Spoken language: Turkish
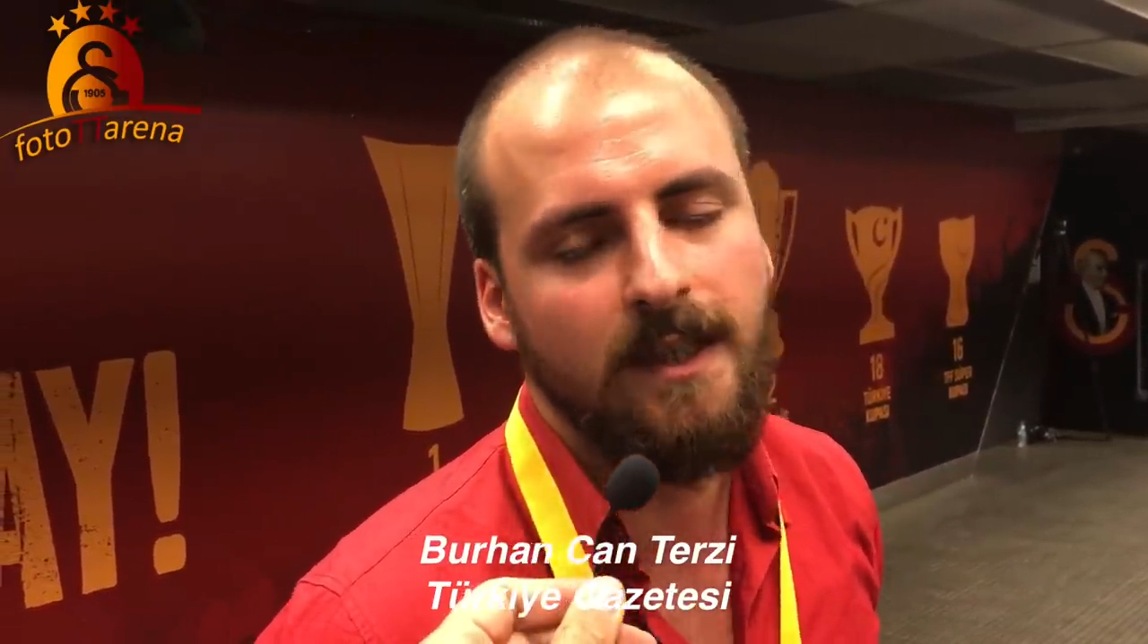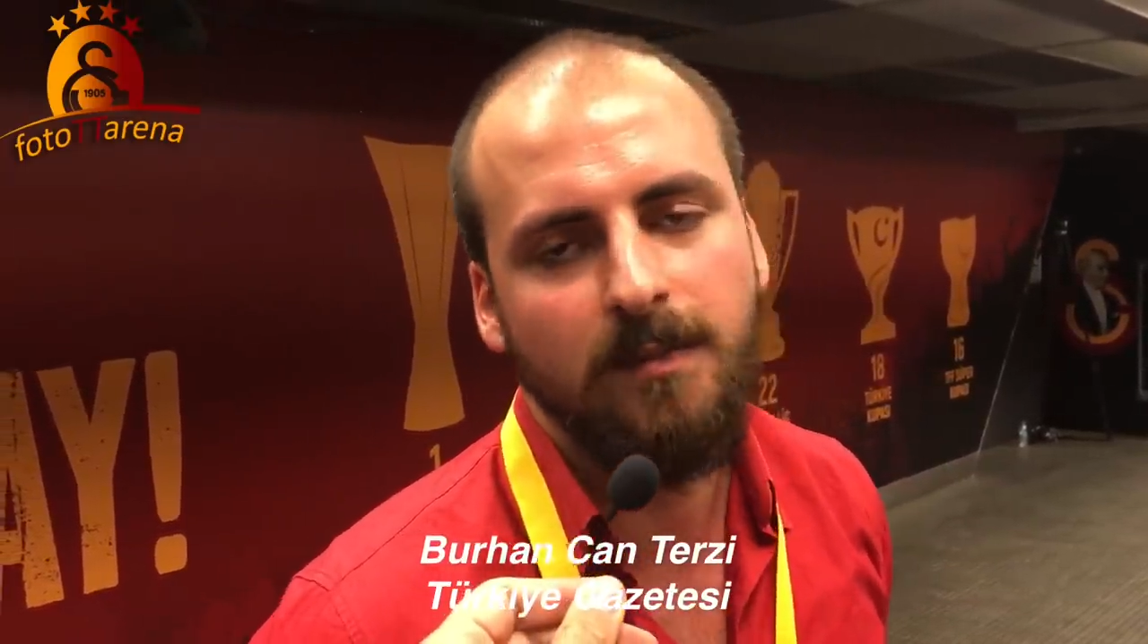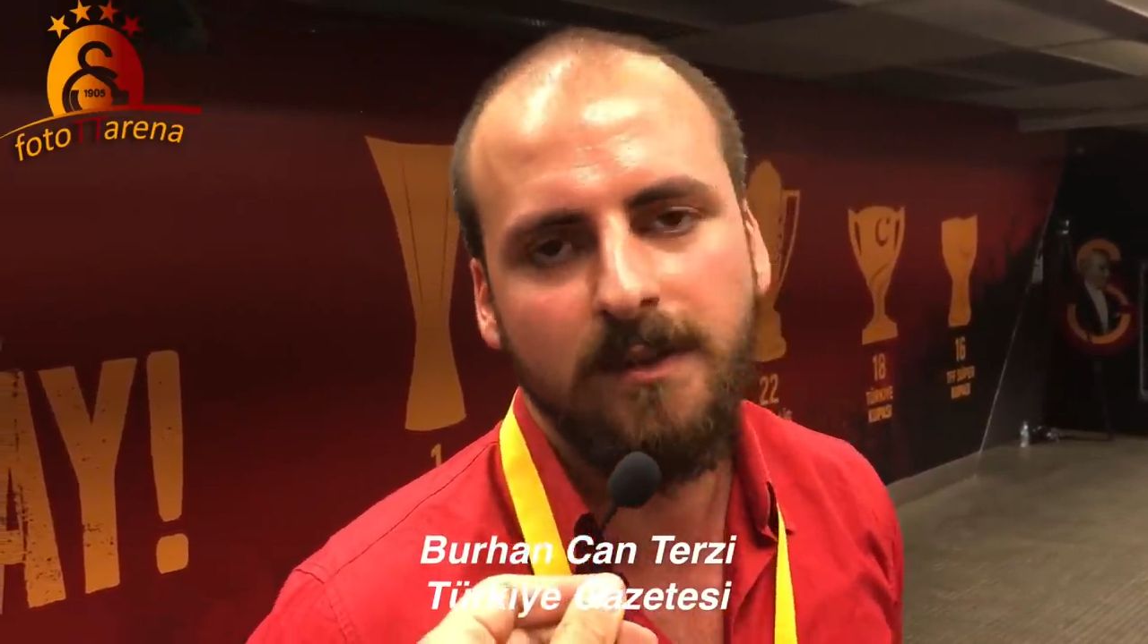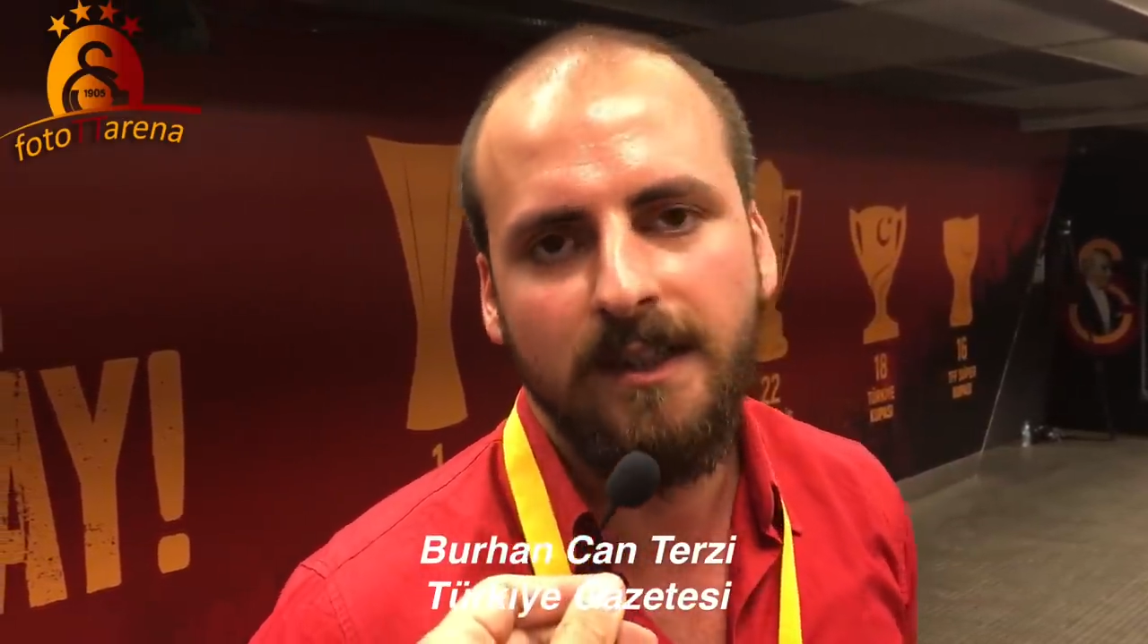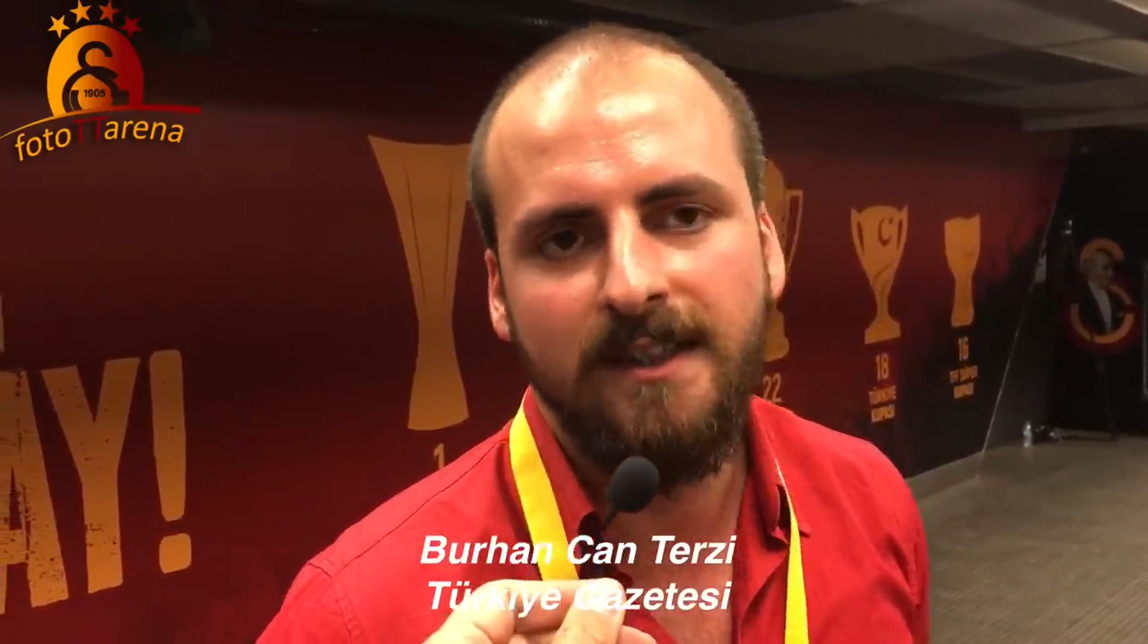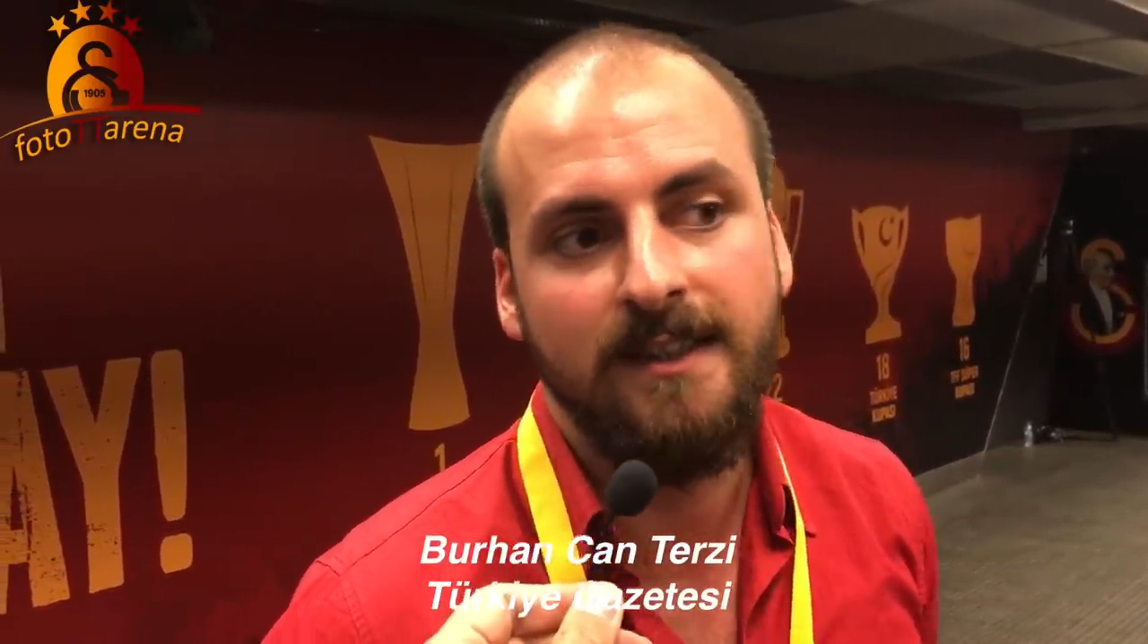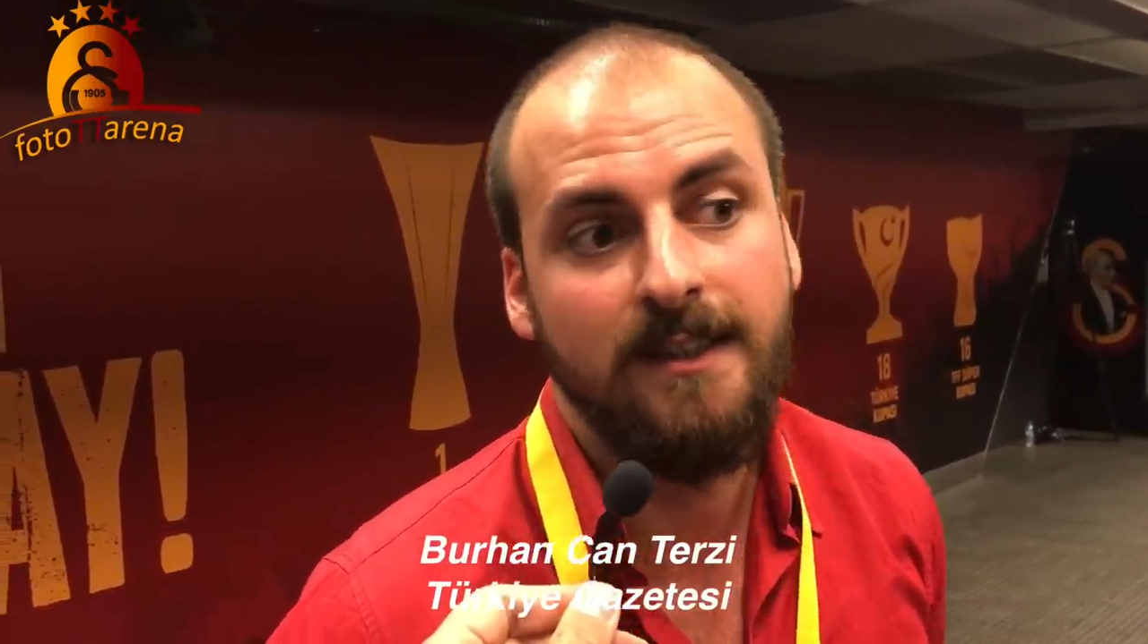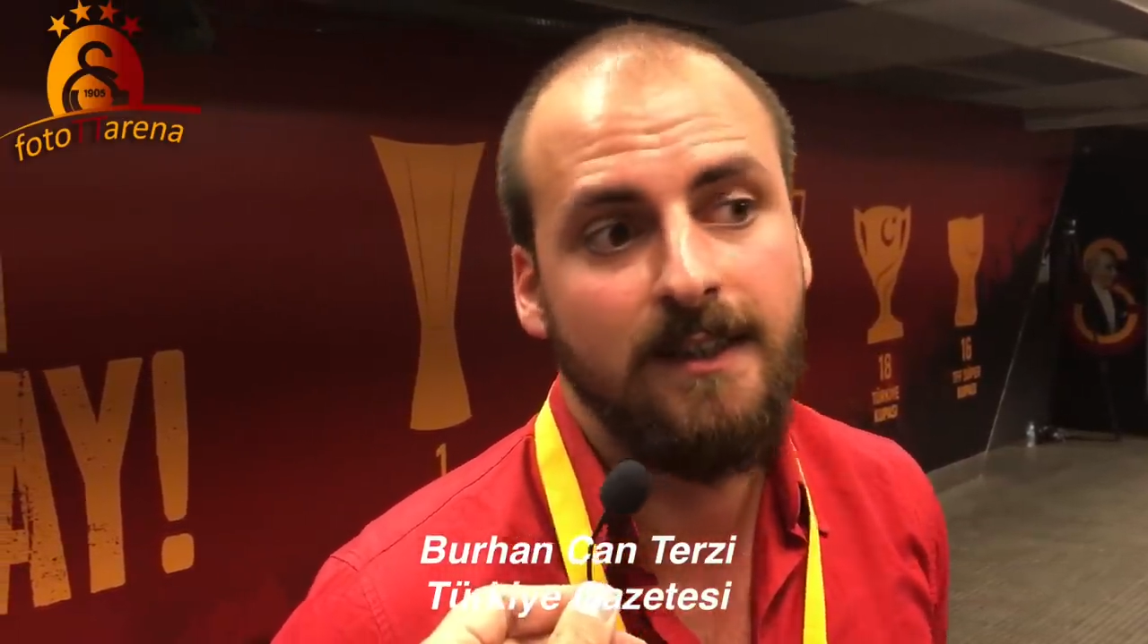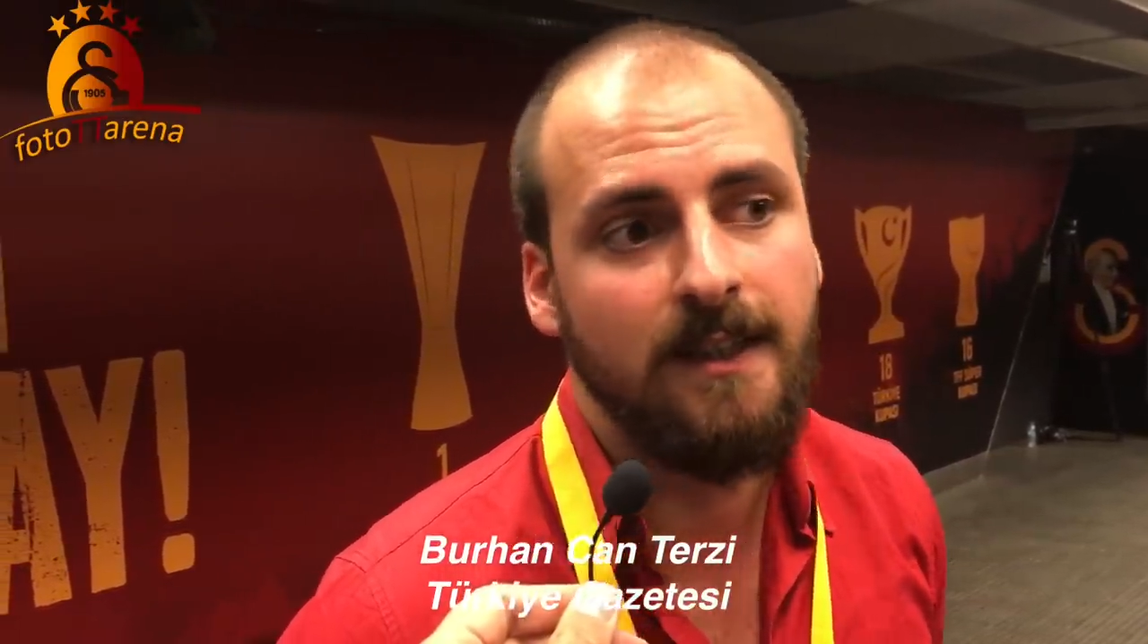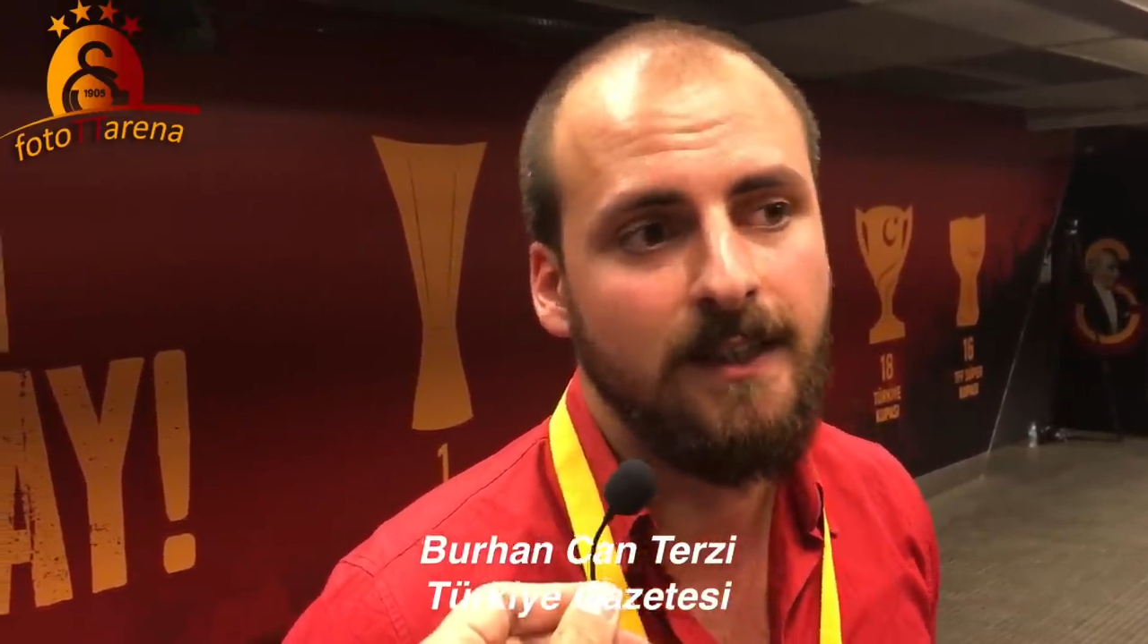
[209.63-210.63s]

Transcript: yaptığı estetik